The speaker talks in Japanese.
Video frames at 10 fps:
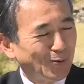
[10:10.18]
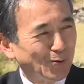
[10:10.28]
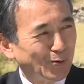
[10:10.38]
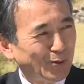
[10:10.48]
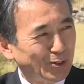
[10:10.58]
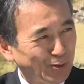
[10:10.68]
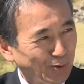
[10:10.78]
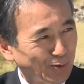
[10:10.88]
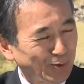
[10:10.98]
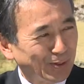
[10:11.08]
もう理事
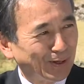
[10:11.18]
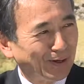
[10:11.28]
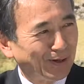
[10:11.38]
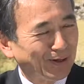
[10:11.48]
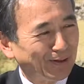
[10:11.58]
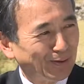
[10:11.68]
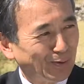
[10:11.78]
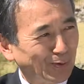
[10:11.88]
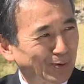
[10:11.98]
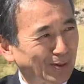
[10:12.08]
長として
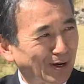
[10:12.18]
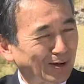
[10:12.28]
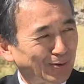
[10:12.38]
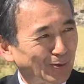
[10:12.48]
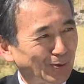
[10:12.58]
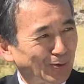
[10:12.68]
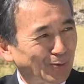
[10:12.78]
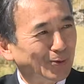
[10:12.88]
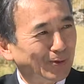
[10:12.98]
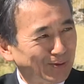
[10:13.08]
のですね活動とと
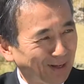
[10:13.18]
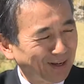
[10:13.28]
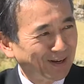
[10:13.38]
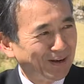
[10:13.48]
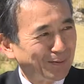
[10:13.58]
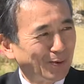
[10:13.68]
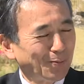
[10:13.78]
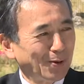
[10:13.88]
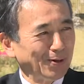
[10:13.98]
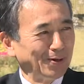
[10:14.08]
もにですねもう
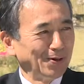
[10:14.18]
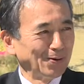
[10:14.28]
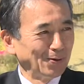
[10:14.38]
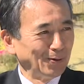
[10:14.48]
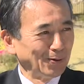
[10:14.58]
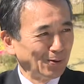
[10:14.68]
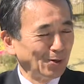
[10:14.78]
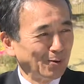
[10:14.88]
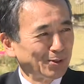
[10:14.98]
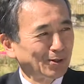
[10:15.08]
やっぱりえ
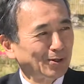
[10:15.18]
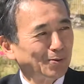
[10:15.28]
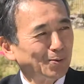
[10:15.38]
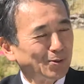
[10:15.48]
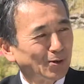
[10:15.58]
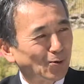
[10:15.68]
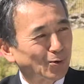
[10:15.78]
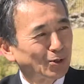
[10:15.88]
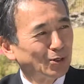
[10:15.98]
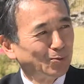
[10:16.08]
コナミさんといえば全国
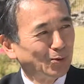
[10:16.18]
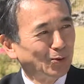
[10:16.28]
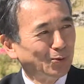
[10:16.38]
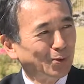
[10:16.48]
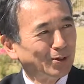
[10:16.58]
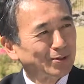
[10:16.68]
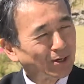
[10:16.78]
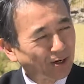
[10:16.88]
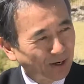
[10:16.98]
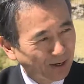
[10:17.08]
的にも有名です
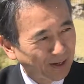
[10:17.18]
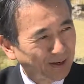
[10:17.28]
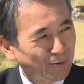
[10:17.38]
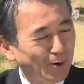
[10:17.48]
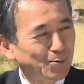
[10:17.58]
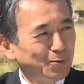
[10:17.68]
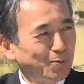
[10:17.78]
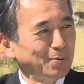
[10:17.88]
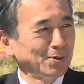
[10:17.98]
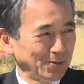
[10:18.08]
からねファンもいっ
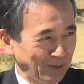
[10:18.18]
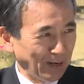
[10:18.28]
ぱいいますん